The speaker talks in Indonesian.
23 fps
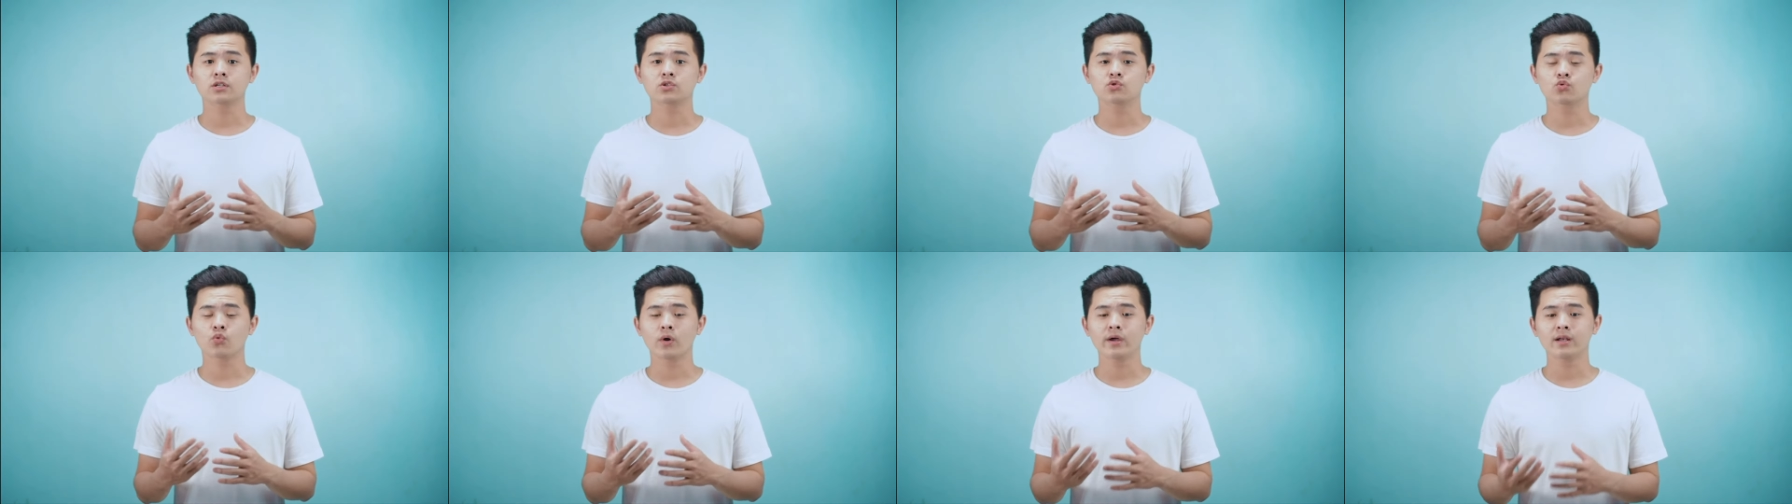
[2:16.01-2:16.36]

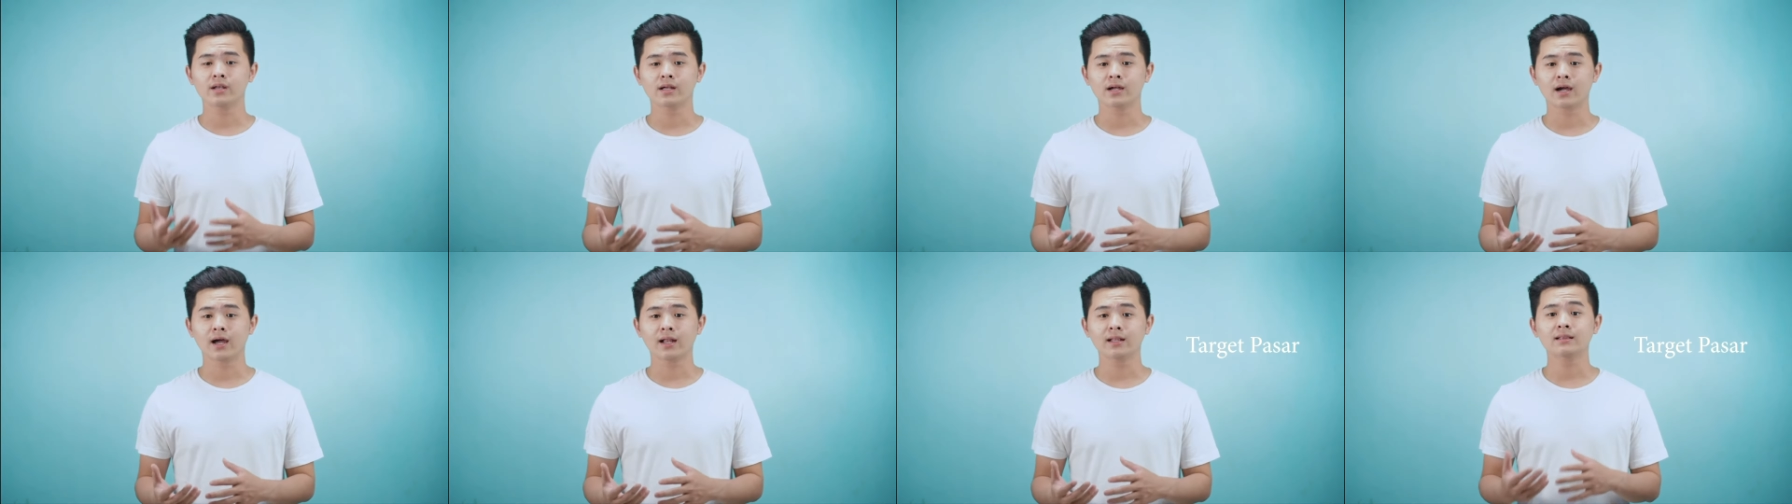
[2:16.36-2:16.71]
sesuai
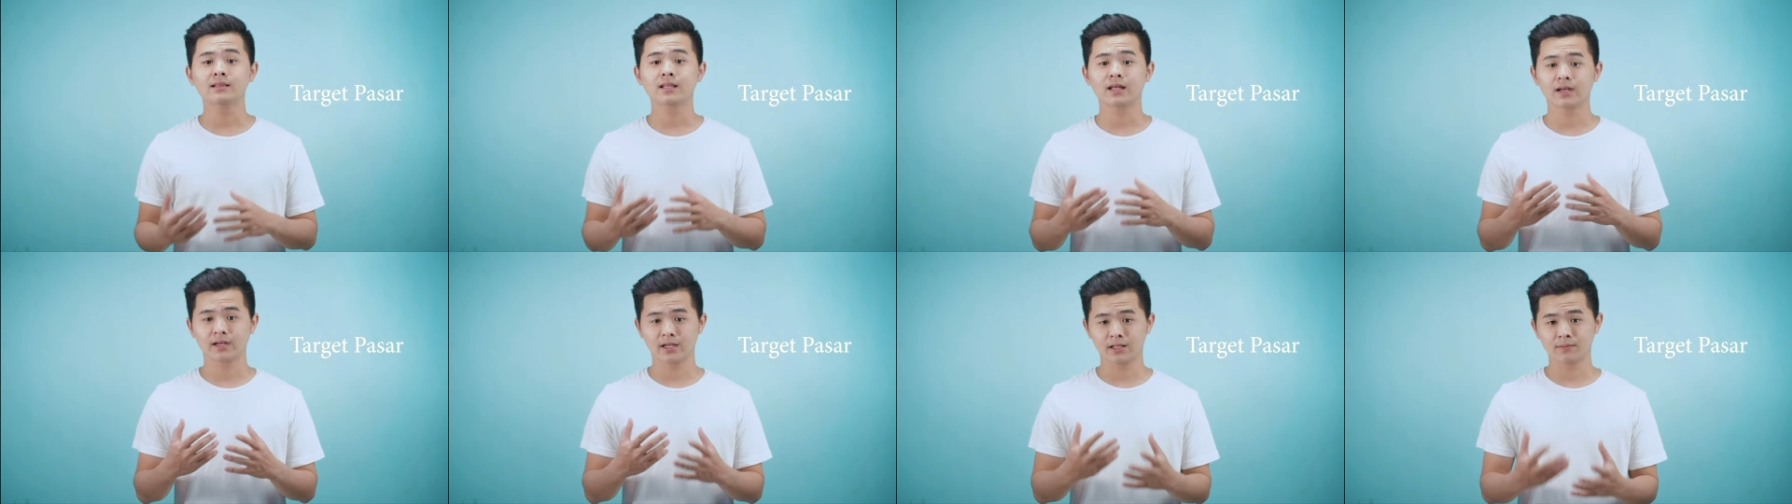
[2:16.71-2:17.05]
dengan
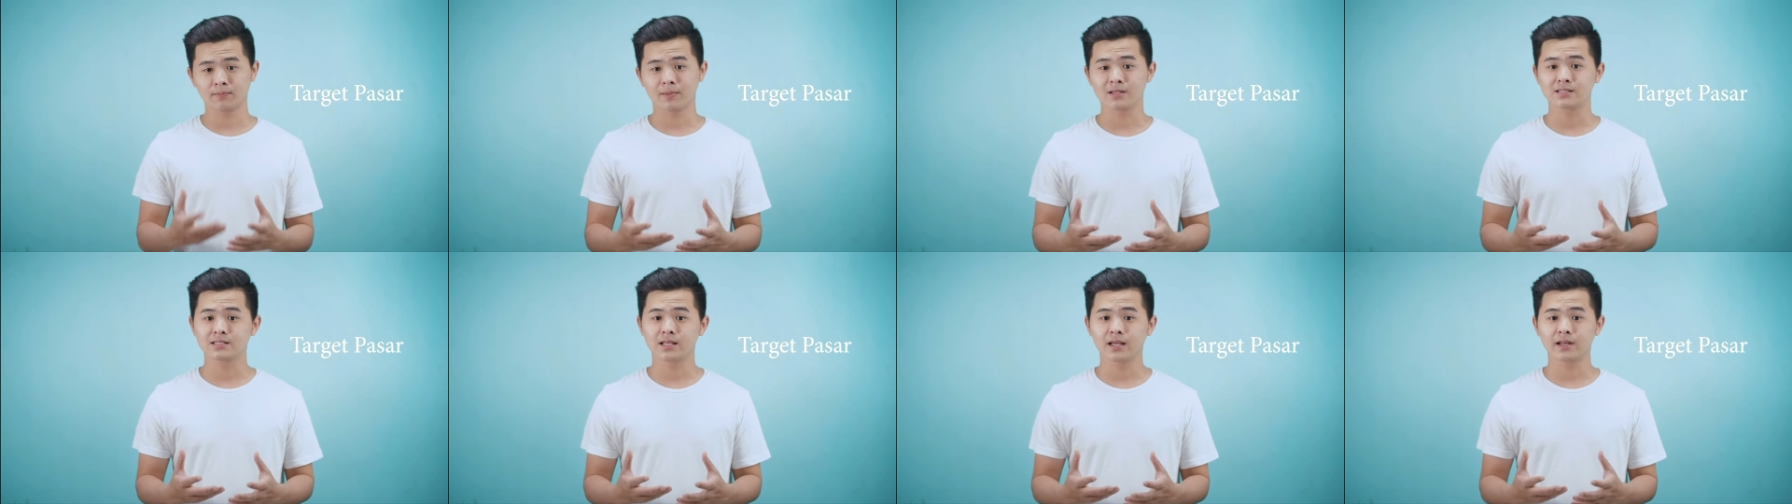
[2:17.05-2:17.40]
target
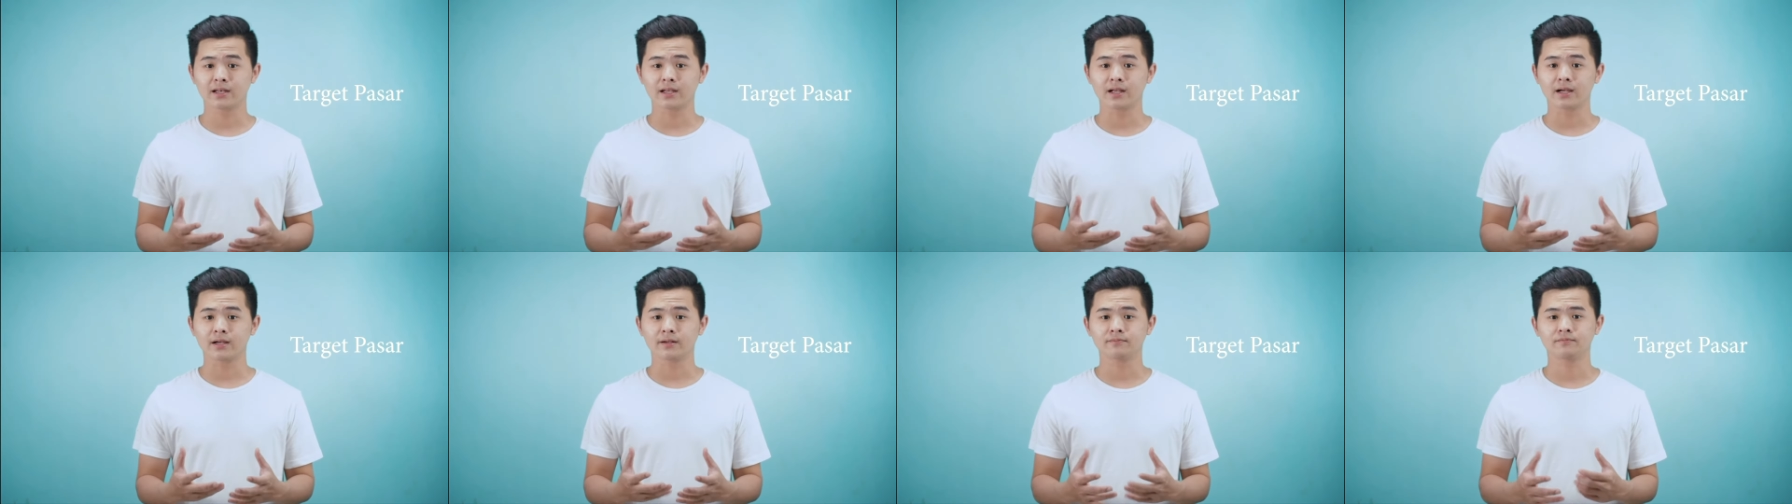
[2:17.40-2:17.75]

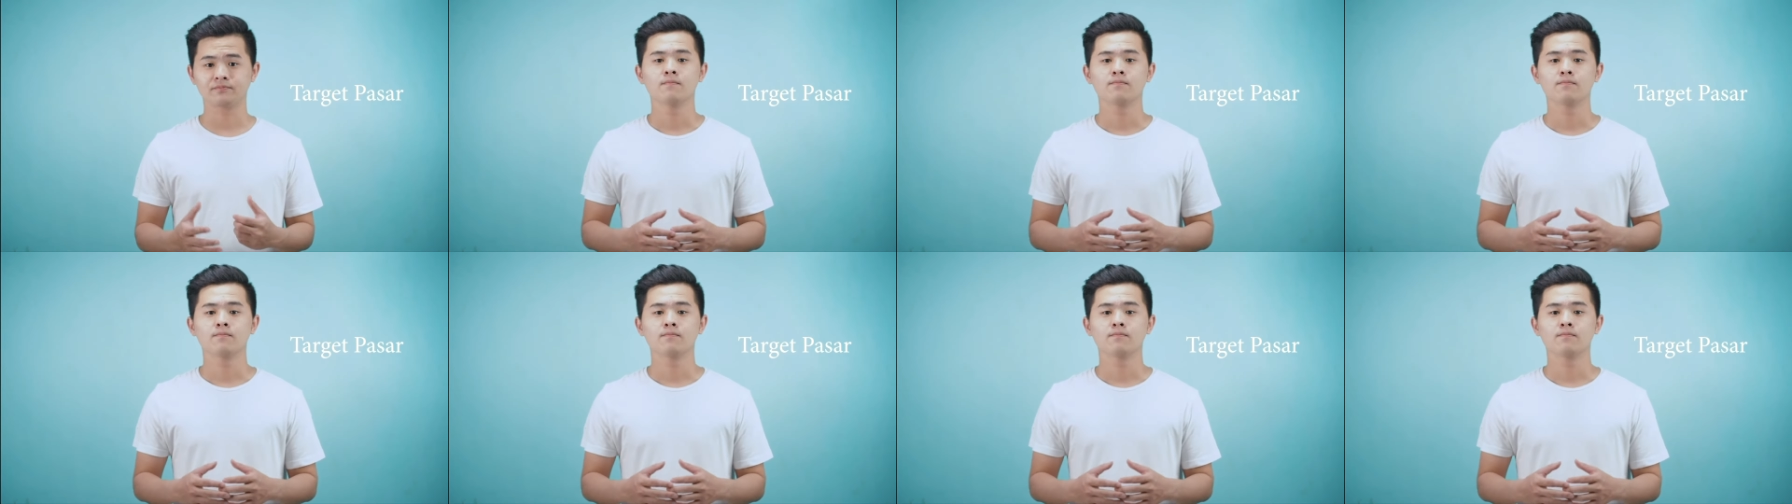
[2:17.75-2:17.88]
pasarnya.